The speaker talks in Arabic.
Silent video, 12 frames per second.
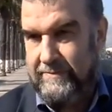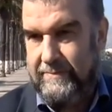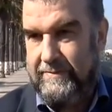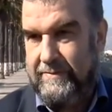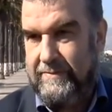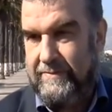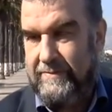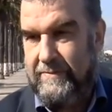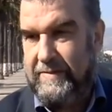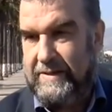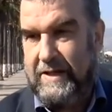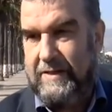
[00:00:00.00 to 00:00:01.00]
الميدان
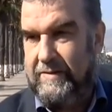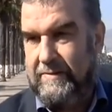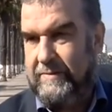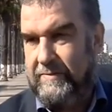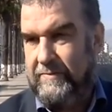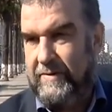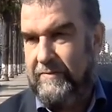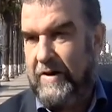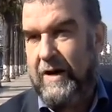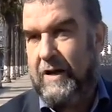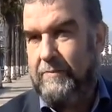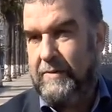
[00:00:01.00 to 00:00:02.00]
الميدان في
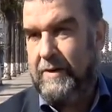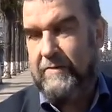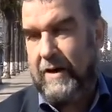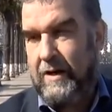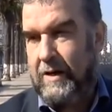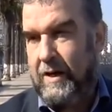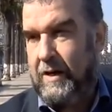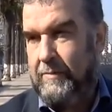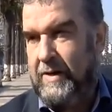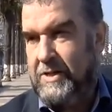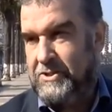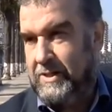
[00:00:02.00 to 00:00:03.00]
اقرب اقرب
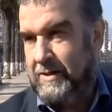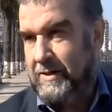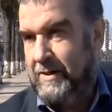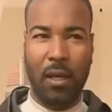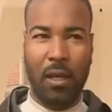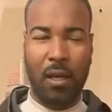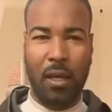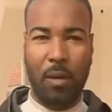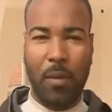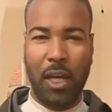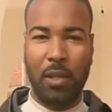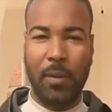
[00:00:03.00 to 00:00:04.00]
الاجل آه،
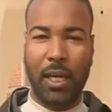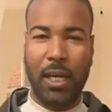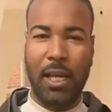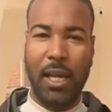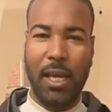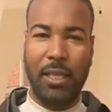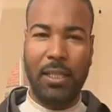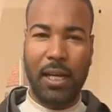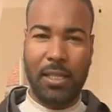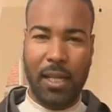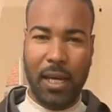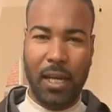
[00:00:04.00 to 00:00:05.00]
بعث من خلال عده
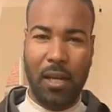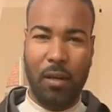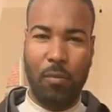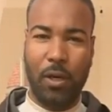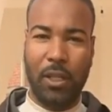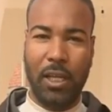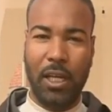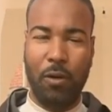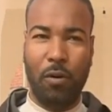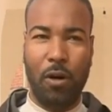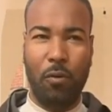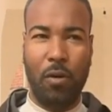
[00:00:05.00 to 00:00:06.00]
رسائل للمواطنين
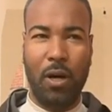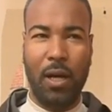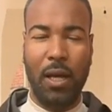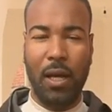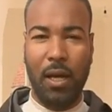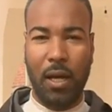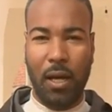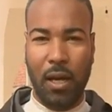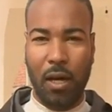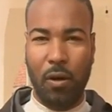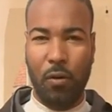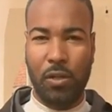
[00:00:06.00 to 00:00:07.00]
وهو
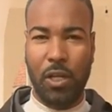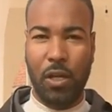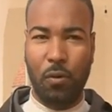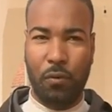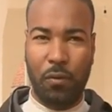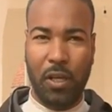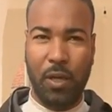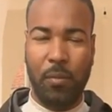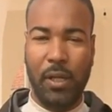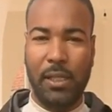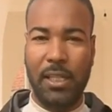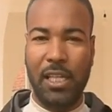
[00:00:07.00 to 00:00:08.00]
انه سيوفي
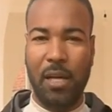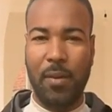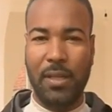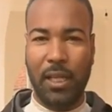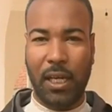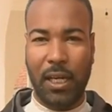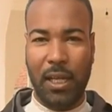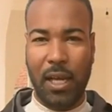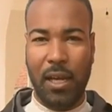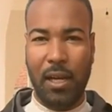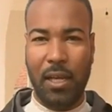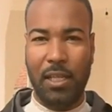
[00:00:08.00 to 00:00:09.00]
بالتزاماته
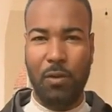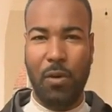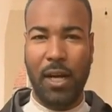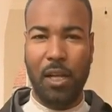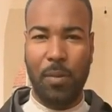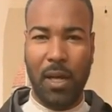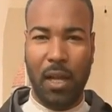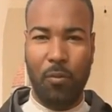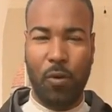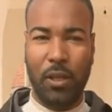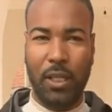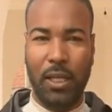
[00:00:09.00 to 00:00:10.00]
خلال التي وعد بها
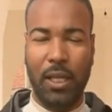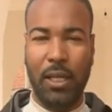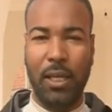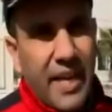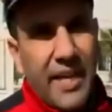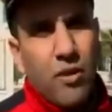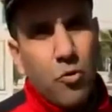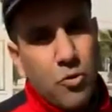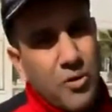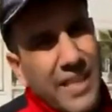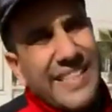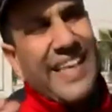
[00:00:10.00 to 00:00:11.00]
المواطنين راح يكون
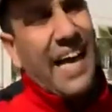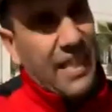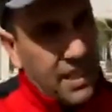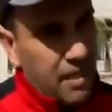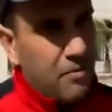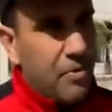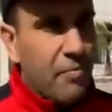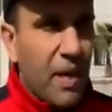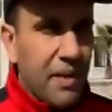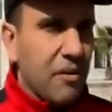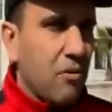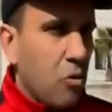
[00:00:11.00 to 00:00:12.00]
هناك تعديل
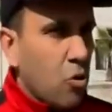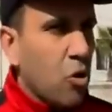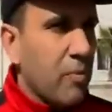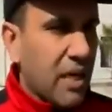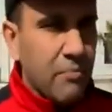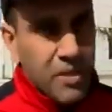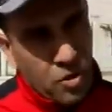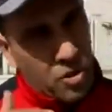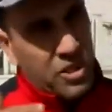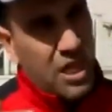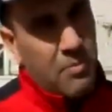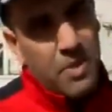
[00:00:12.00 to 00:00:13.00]
بما ان الحكومه ما
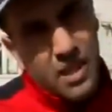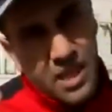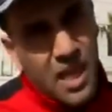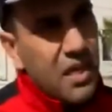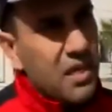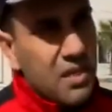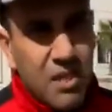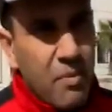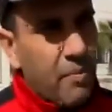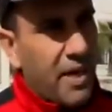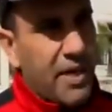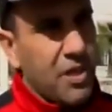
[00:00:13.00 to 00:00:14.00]
تروحش كامل كاين الناس اللي
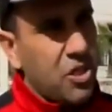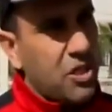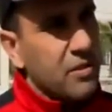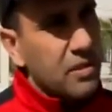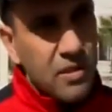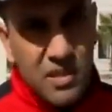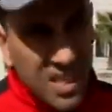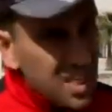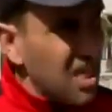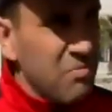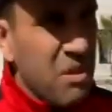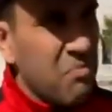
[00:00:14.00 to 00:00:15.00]
ما براهنتش
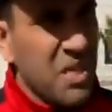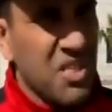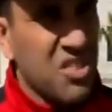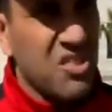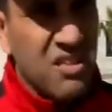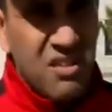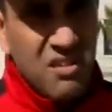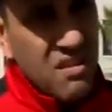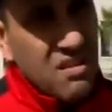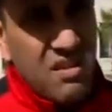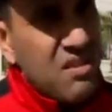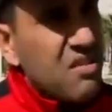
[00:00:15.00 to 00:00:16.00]
اللي ما بينتش
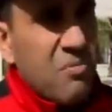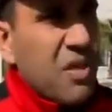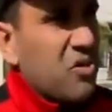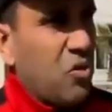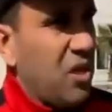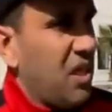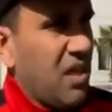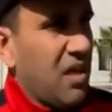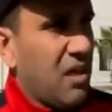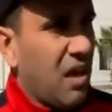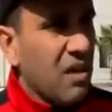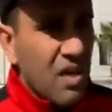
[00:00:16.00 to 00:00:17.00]
لازمها تروح هذه
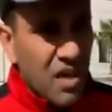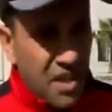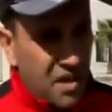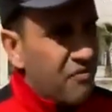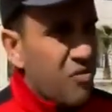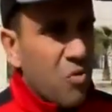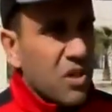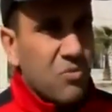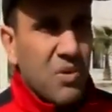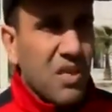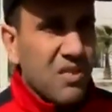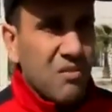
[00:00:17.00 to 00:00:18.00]
هي رانا في وقت
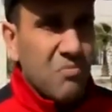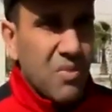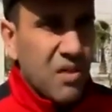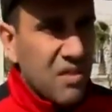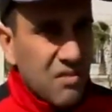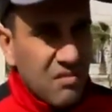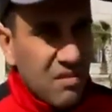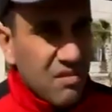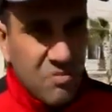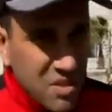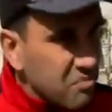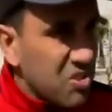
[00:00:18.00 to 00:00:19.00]
وين لازم الناس
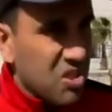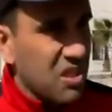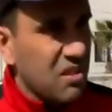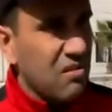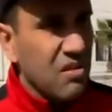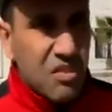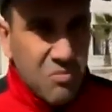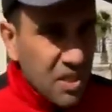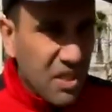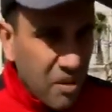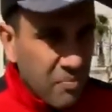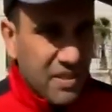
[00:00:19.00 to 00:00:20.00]
لازم دم جديد لازم
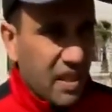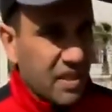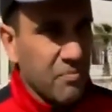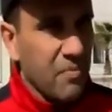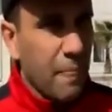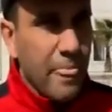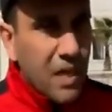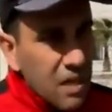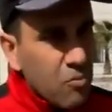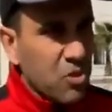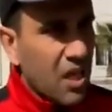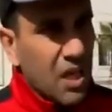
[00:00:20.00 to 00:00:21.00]
الناس حابه تخدم اللي
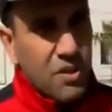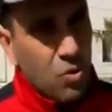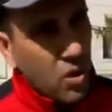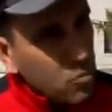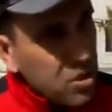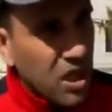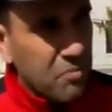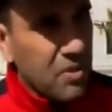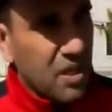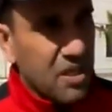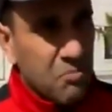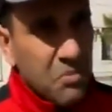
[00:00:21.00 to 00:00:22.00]
مش قادر ولا مش حاب
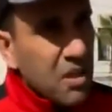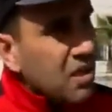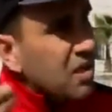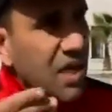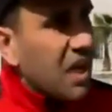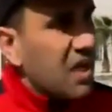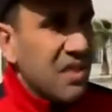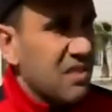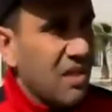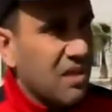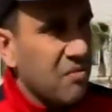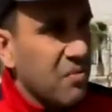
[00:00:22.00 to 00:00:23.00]
يخدم يخلي الناس
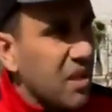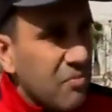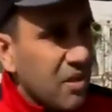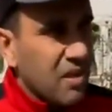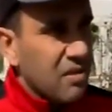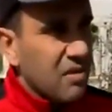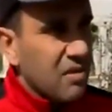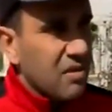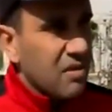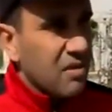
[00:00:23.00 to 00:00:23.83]
تخدم هذا كان